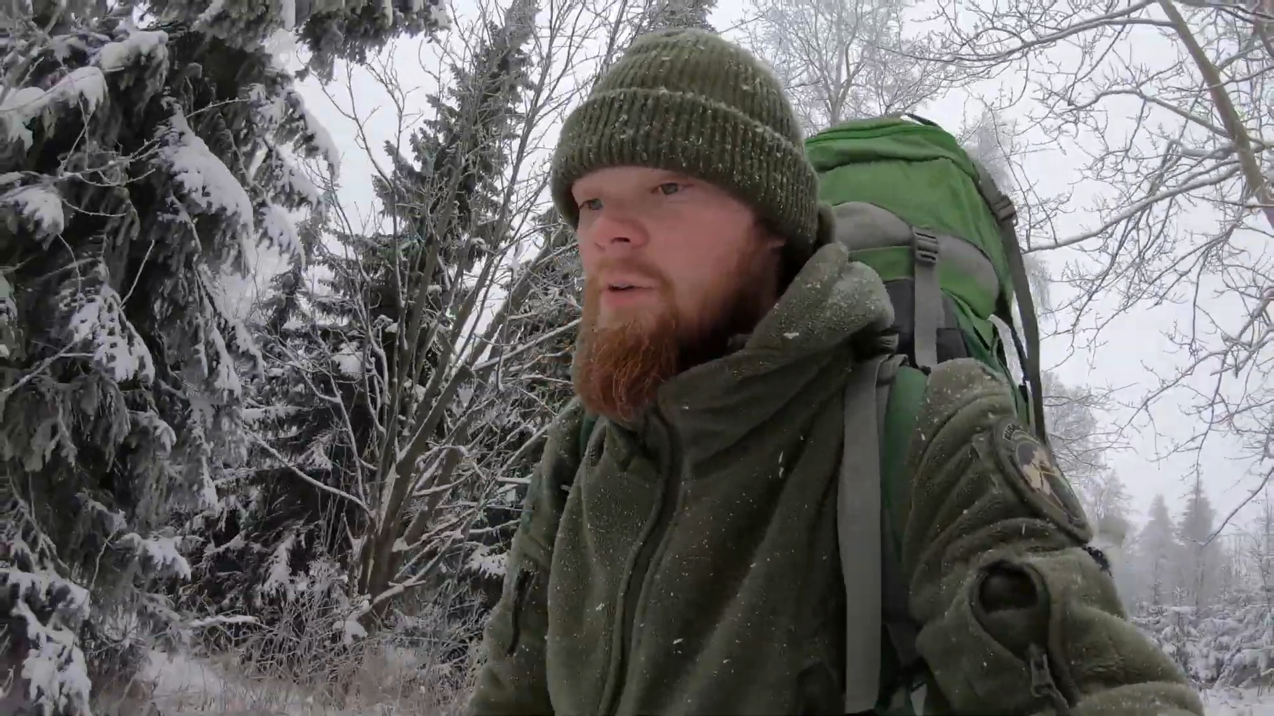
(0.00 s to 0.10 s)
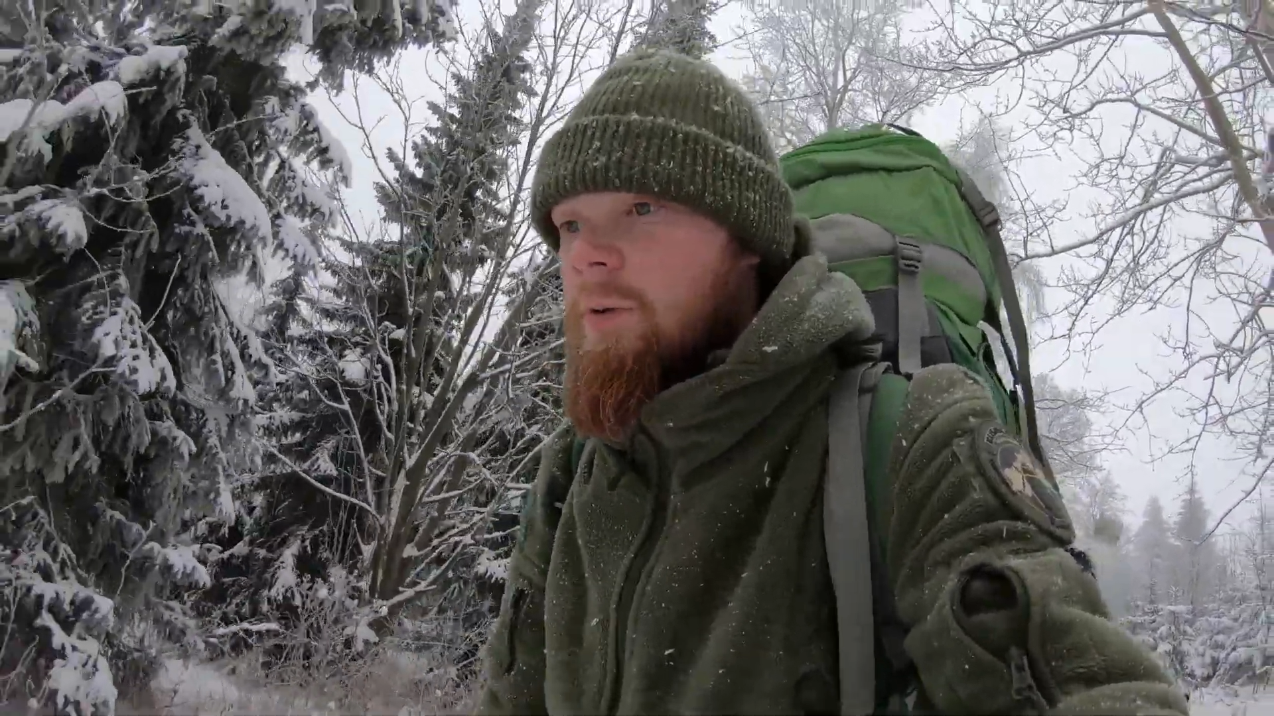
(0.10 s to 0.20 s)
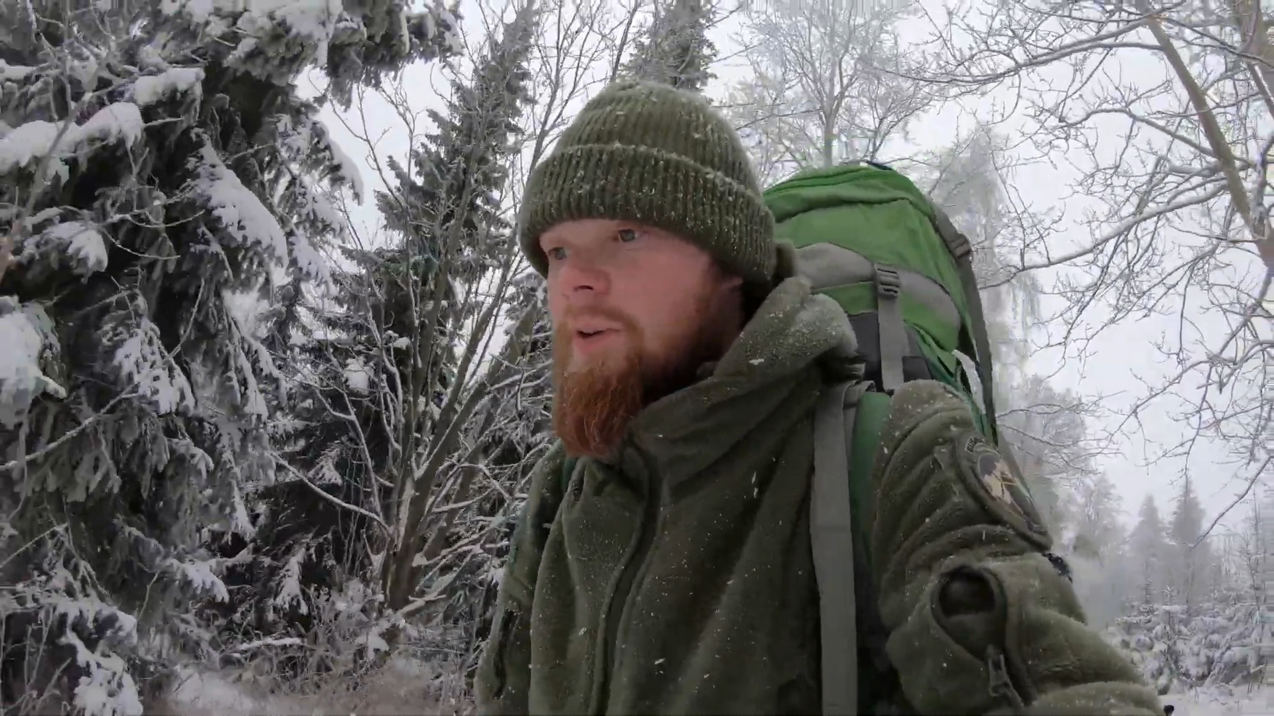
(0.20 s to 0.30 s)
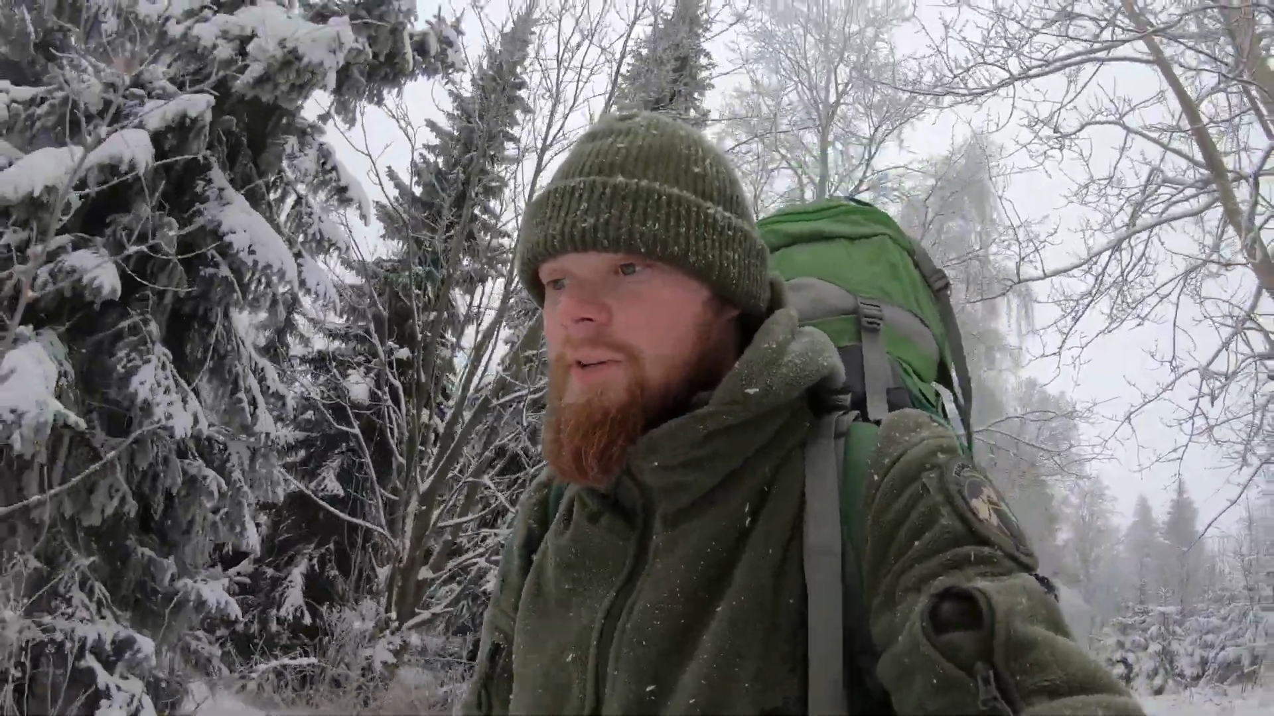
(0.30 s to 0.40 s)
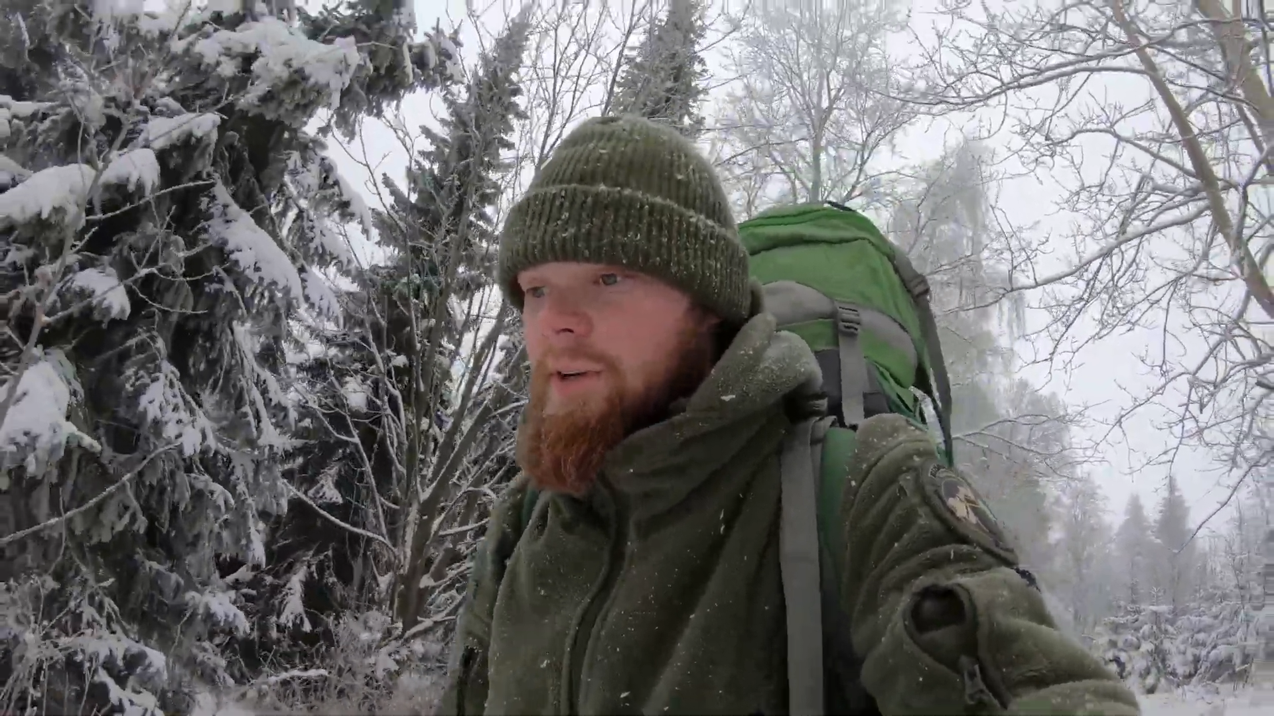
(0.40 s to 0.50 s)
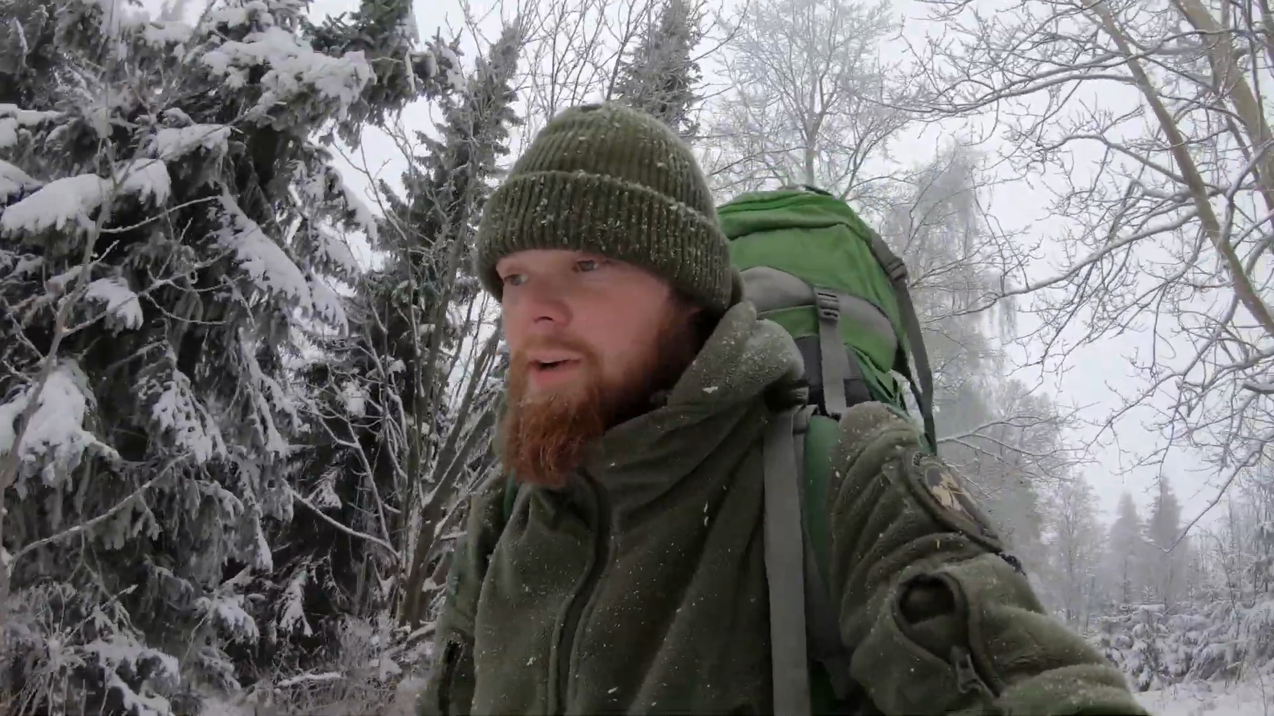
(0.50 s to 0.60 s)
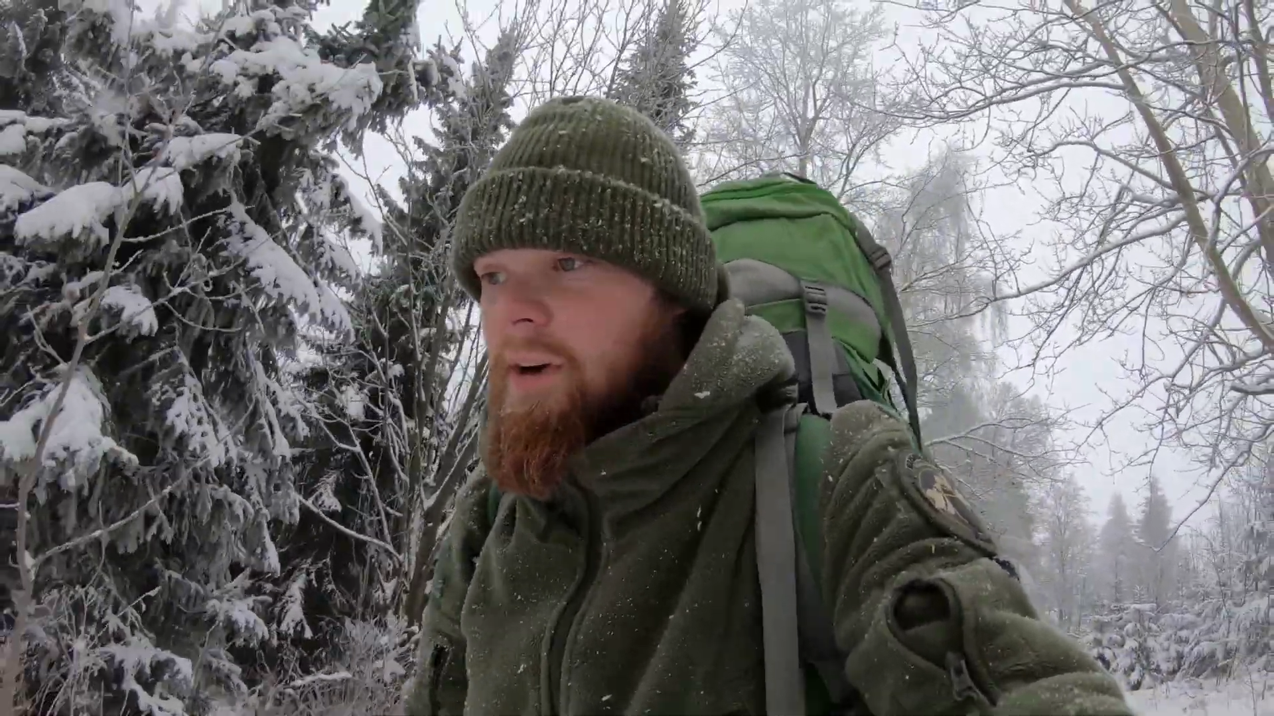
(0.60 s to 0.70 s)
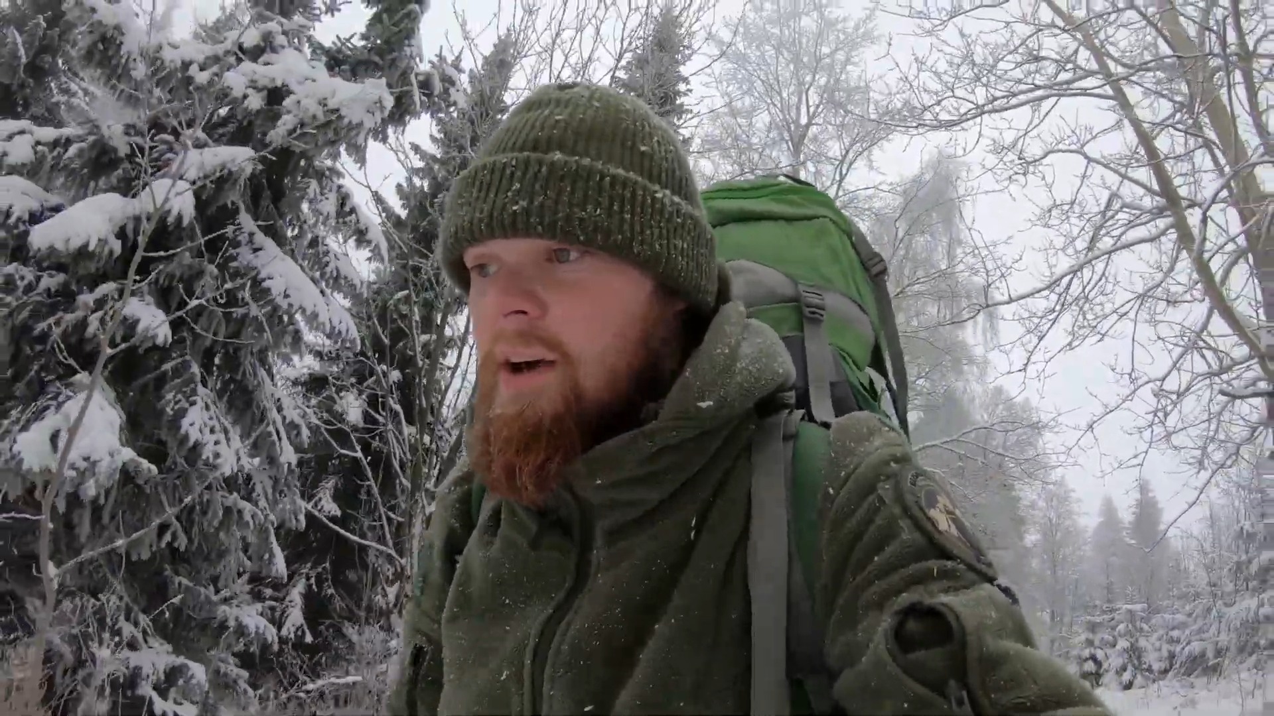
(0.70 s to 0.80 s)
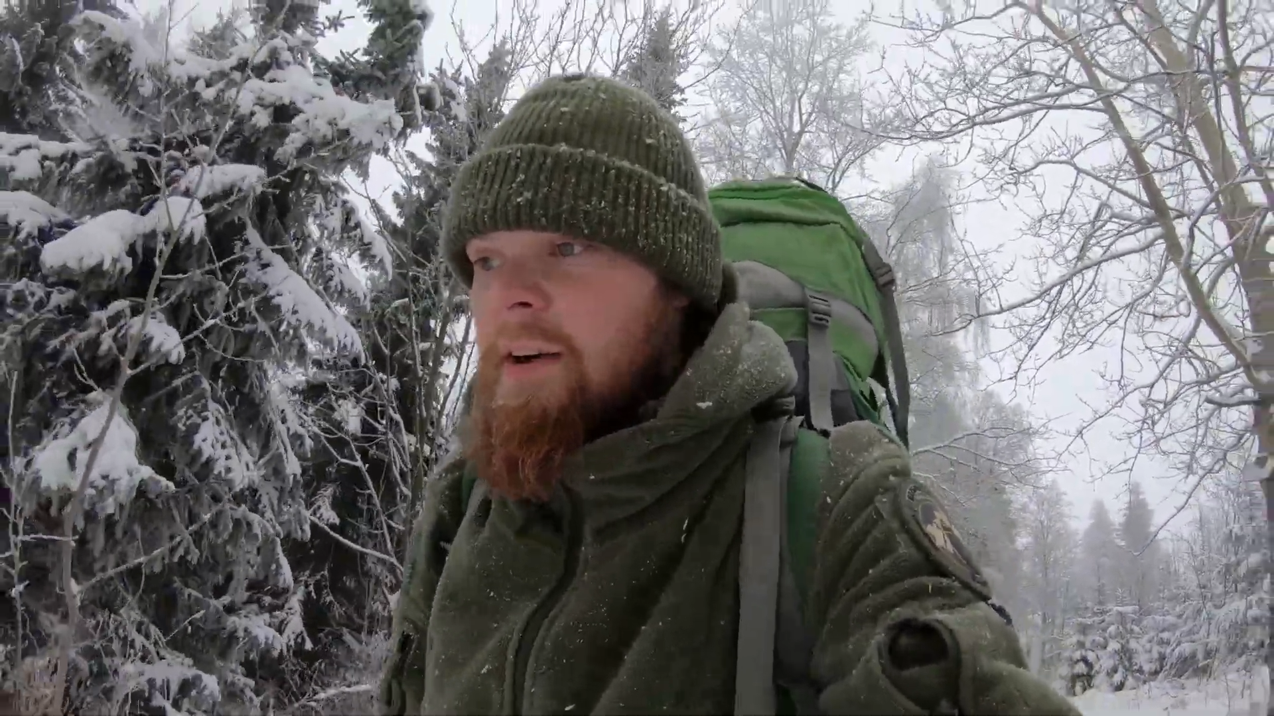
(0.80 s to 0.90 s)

Und äh,